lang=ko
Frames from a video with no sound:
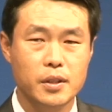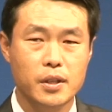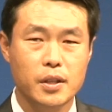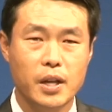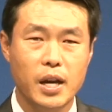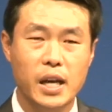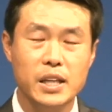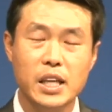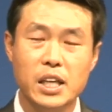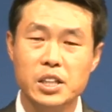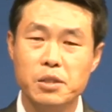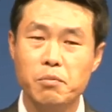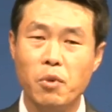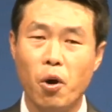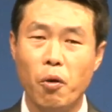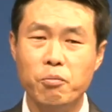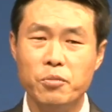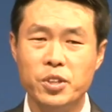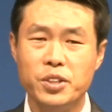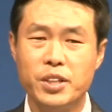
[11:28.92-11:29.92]
하나님
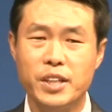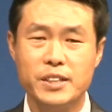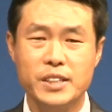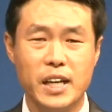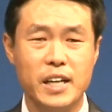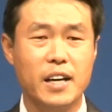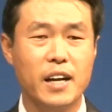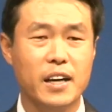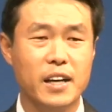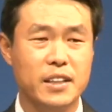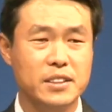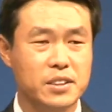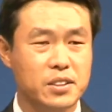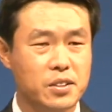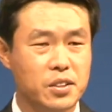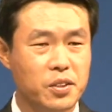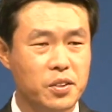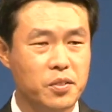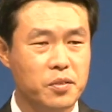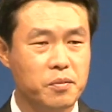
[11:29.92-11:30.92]
없는데 잘 나가는
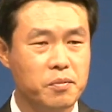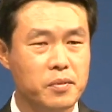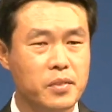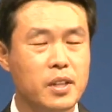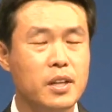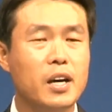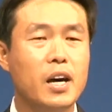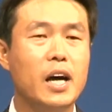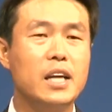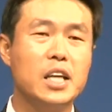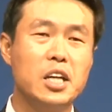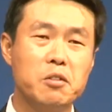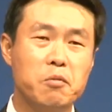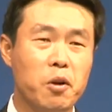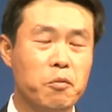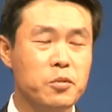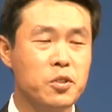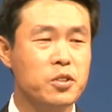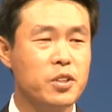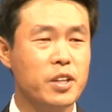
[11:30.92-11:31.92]
거, 하나님
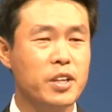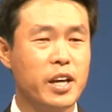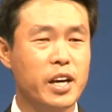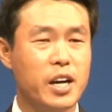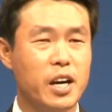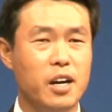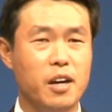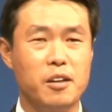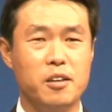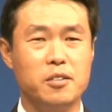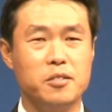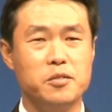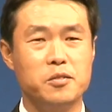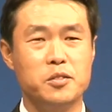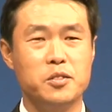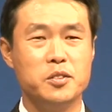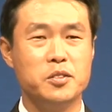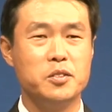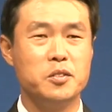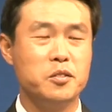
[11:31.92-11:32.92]
없는데 내가
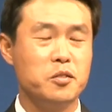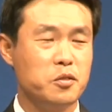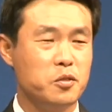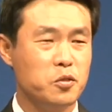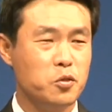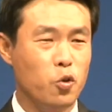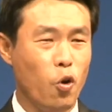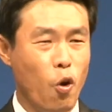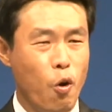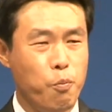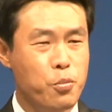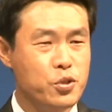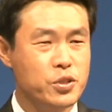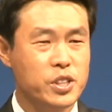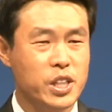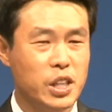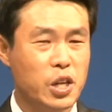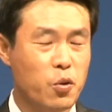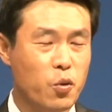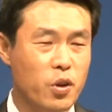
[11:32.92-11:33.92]
높은
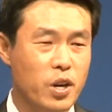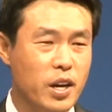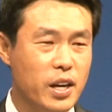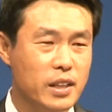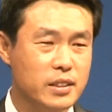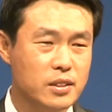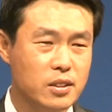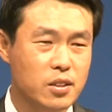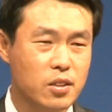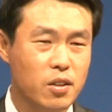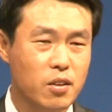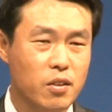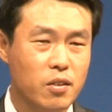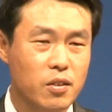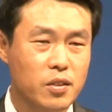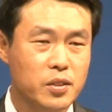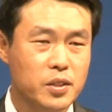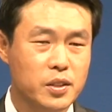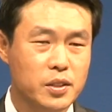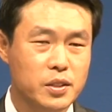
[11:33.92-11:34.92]
자리에 올라가는 거
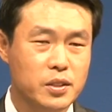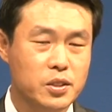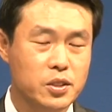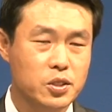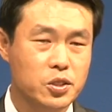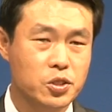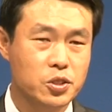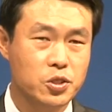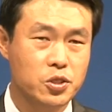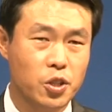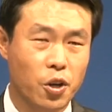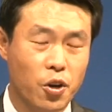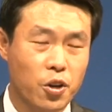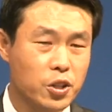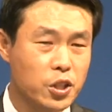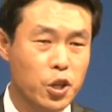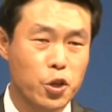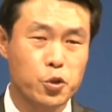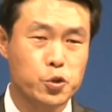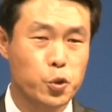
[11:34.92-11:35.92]

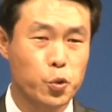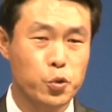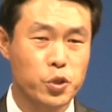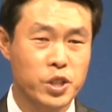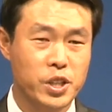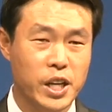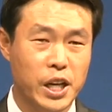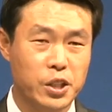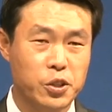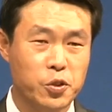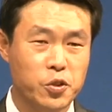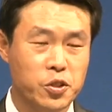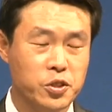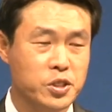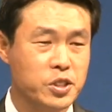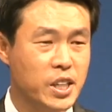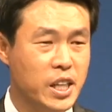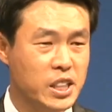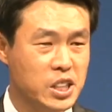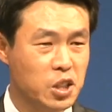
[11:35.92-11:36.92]
절대로 좋은 일이 아니고
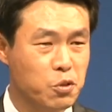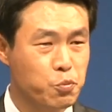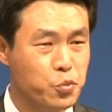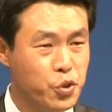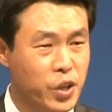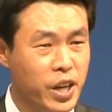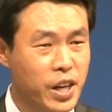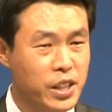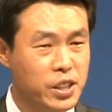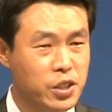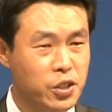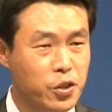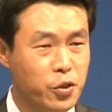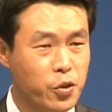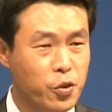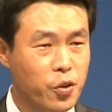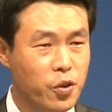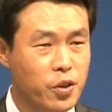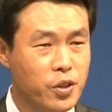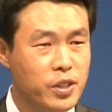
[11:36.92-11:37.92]
그것은 가장 불행한
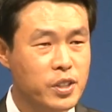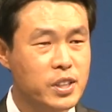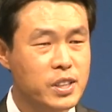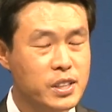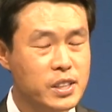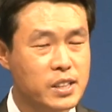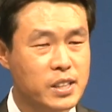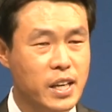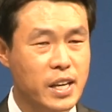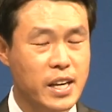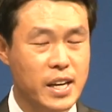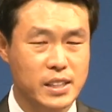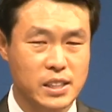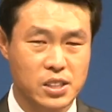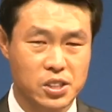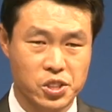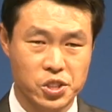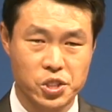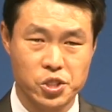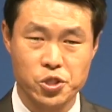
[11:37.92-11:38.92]
일이고 그게 가장
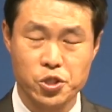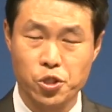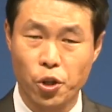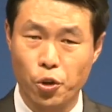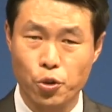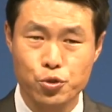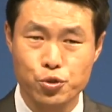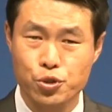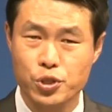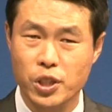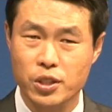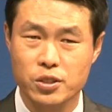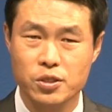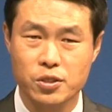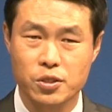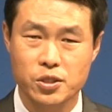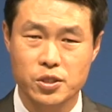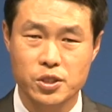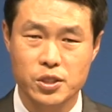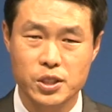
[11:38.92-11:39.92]
큰 저주라는
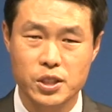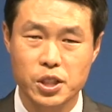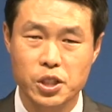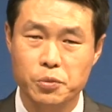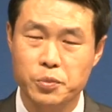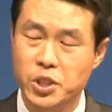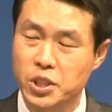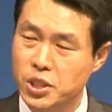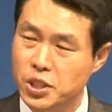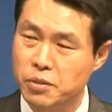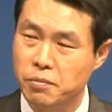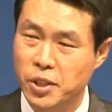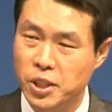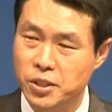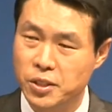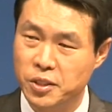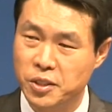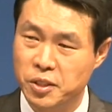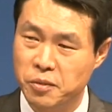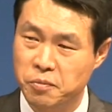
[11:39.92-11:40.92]
것을 여러분 잊지
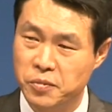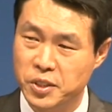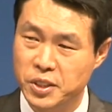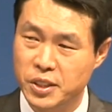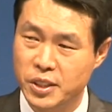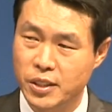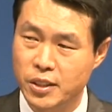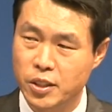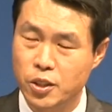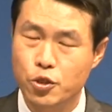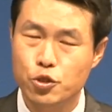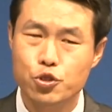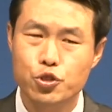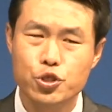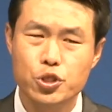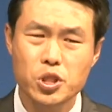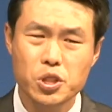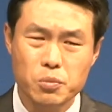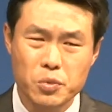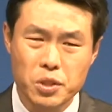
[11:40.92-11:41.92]
마셔야 됩니다.
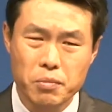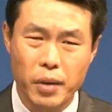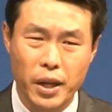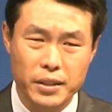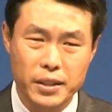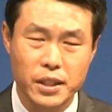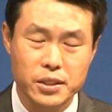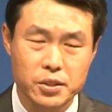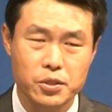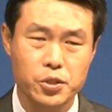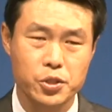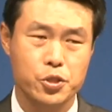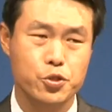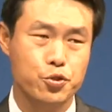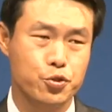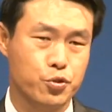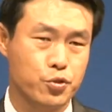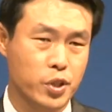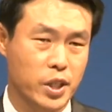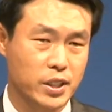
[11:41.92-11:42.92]
주님을 만나는 것이
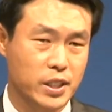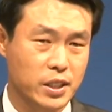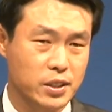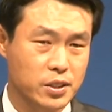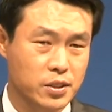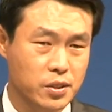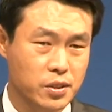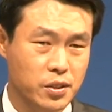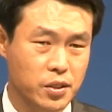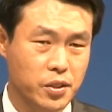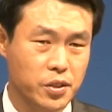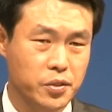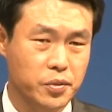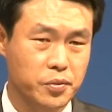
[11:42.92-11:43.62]
중요하다는 거예요.